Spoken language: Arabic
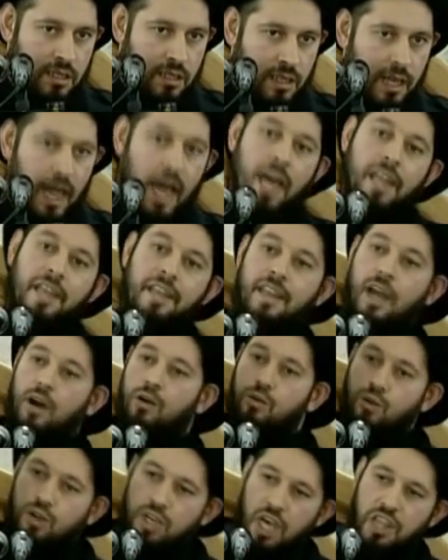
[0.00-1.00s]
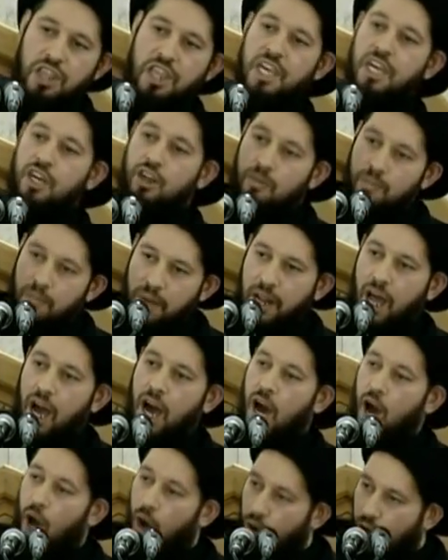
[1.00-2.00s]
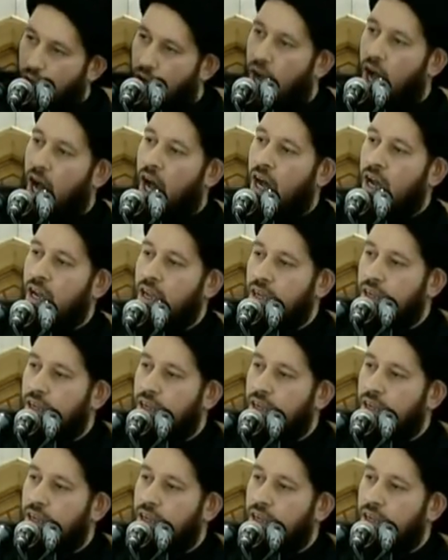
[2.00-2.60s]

لأنه كثير من هؤلاء